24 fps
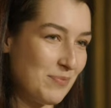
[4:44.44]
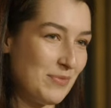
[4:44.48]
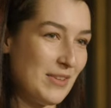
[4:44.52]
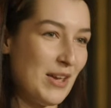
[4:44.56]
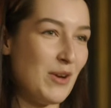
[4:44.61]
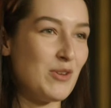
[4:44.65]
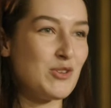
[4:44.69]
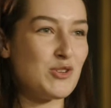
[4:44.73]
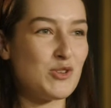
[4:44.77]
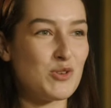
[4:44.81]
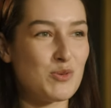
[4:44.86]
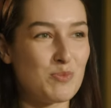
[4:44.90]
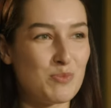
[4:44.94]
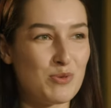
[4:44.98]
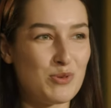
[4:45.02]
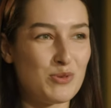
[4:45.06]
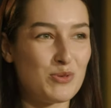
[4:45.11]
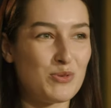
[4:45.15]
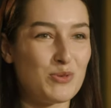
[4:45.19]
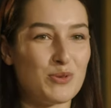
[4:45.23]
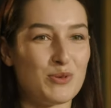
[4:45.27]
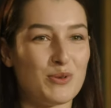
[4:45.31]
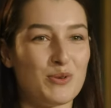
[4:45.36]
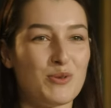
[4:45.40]
Я очень
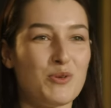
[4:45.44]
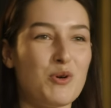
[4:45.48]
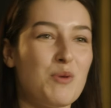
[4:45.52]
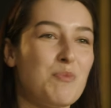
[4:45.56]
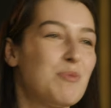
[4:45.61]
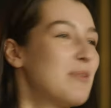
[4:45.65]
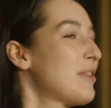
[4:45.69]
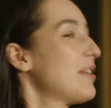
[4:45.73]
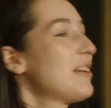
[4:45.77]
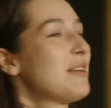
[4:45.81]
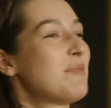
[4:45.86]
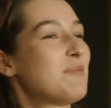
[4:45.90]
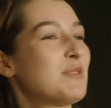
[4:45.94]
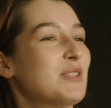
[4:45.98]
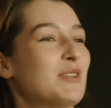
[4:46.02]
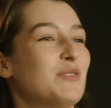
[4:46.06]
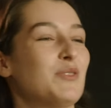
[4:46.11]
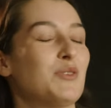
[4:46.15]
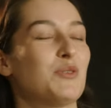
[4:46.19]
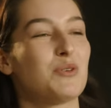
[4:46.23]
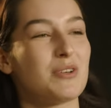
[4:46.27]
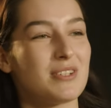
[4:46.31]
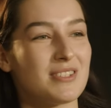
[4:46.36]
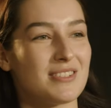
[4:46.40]
люблю оперы
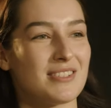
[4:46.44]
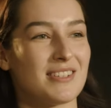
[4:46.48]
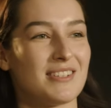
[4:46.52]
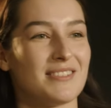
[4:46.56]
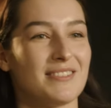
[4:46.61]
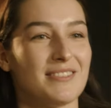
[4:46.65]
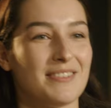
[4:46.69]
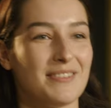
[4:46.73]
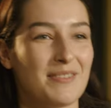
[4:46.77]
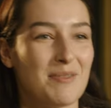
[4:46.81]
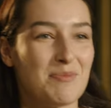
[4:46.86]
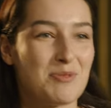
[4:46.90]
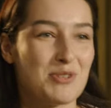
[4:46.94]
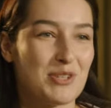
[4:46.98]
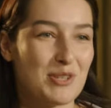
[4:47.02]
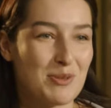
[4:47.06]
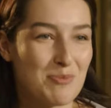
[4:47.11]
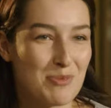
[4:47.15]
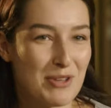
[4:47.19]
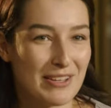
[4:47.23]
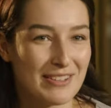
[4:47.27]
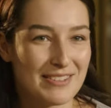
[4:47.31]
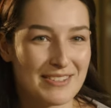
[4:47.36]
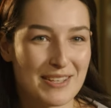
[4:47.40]
римского Корсакова. Вообще
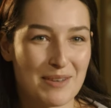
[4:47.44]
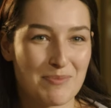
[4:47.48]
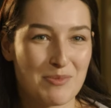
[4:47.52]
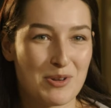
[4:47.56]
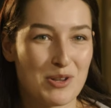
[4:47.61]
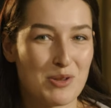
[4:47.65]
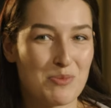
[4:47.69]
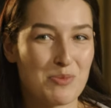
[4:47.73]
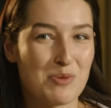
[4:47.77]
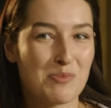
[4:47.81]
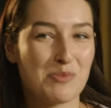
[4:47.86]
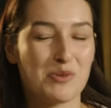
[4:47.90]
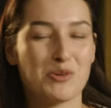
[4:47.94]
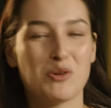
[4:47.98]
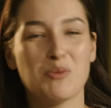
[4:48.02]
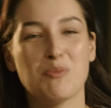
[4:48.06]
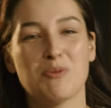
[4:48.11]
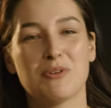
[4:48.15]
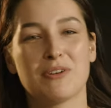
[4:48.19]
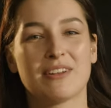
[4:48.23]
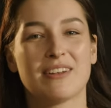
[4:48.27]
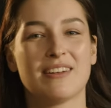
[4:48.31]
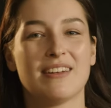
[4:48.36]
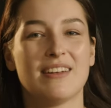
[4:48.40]
для меня это самые любимые
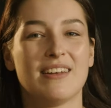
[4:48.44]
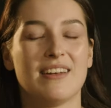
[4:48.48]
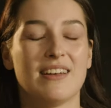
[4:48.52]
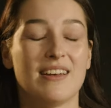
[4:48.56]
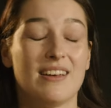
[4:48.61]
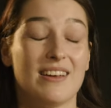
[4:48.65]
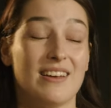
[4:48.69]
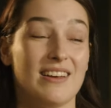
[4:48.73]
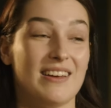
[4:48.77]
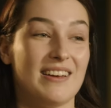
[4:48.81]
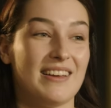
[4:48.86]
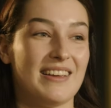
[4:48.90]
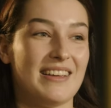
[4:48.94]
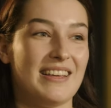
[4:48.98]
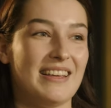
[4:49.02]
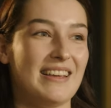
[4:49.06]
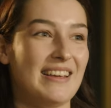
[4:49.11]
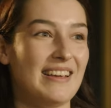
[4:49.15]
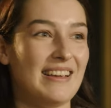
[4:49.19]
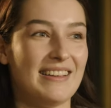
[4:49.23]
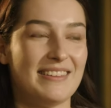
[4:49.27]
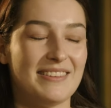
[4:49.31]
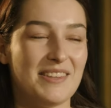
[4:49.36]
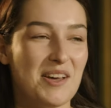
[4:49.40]
оперы.
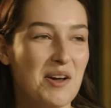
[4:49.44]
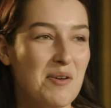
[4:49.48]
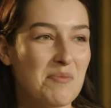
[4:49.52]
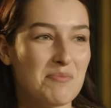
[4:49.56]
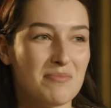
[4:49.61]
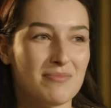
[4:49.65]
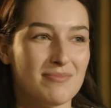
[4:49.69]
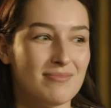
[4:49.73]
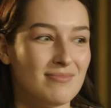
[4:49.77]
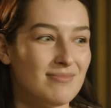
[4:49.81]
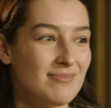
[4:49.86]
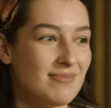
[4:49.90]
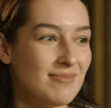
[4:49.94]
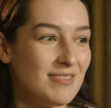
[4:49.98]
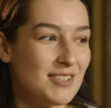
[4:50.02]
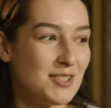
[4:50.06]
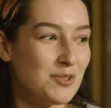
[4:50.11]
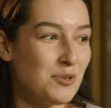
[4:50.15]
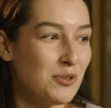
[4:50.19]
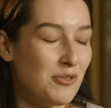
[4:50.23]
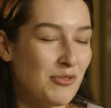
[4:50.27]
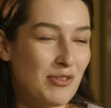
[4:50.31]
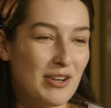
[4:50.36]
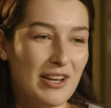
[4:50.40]
И там
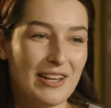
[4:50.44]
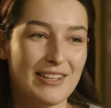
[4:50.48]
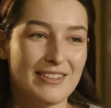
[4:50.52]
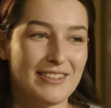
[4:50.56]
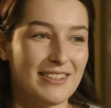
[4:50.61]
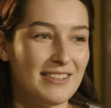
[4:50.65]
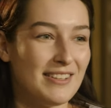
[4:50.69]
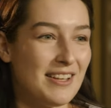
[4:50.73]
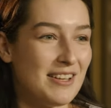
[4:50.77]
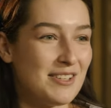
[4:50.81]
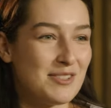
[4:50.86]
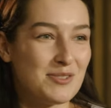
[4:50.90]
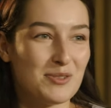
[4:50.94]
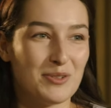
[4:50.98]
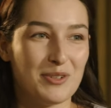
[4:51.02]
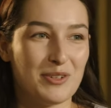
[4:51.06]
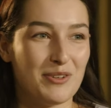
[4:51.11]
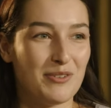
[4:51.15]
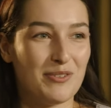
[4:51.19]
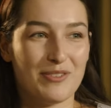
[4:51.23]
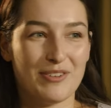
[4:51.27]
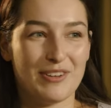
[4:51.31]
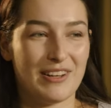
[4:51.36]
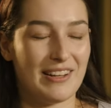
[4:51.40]
соло флейты на
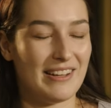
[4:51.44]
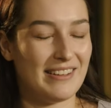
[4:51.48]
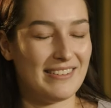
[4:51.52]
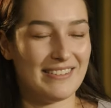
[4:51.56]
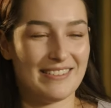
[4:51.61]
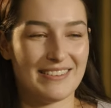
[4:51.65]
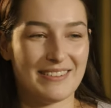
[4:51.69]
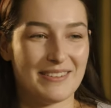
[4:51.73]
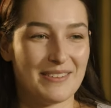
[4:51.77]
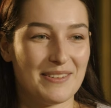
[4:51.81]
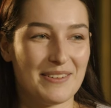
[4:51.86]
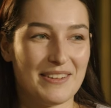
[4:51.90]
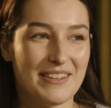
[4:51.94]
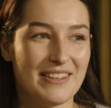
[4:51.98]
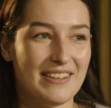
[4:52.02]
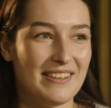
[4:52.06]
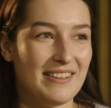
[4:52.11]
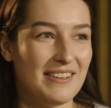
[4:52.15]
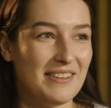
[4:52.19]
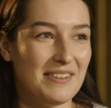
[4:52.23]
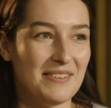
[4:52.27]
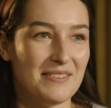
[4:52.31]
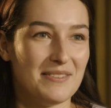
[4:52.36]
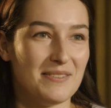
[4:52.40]
соло флейты.
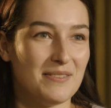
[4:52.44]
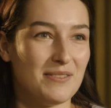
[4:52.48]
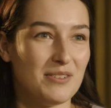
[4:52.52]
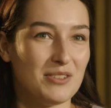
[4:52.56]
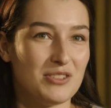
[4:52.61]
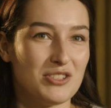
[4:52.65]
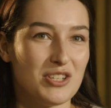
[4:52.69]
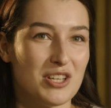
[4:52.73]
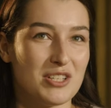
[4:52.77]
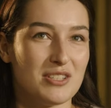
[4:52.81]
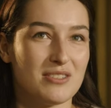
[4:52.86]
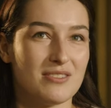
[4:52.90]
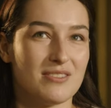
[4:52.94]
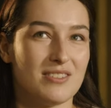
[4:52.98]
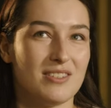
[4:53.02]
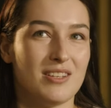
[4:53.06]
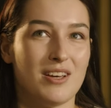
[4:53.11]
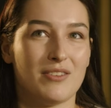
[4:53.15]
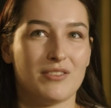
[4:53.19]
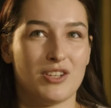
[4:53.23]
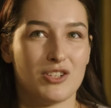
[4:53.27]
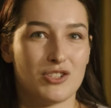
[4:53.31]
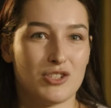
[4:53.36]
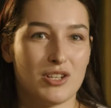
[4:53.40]
И вот сейчас
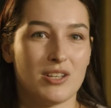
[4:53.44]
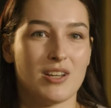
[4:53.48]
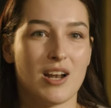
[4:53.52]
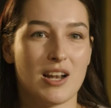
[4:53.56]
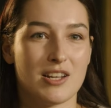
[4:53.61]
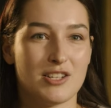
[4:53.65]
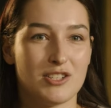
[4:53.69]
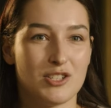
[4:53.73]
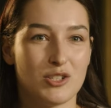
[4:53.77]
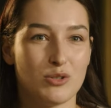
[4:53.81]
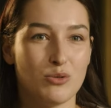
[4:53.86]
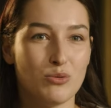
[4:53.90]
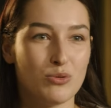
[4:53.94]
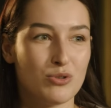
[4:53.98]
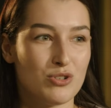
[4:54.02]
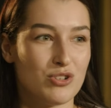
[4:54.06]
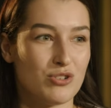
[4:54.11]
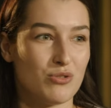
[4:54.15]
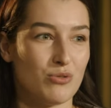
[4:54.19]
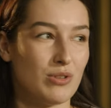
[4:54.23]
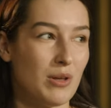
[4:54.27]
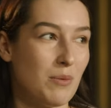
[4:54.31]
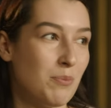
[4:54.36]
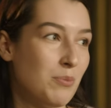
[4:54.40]
недавно даже играли
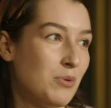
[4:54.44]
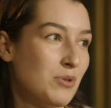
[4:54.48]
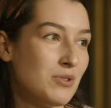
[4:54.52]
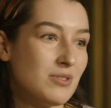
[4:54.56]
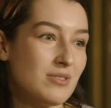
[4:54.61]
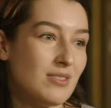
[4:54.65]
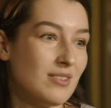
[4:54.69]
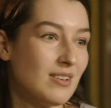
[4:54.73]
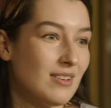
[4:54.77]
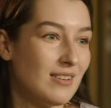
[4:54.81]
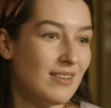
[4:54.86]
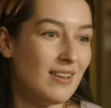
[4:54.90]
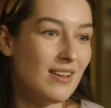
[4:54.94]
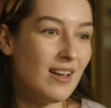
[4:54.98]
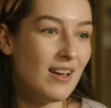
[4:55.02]
«Снегурочку», там просто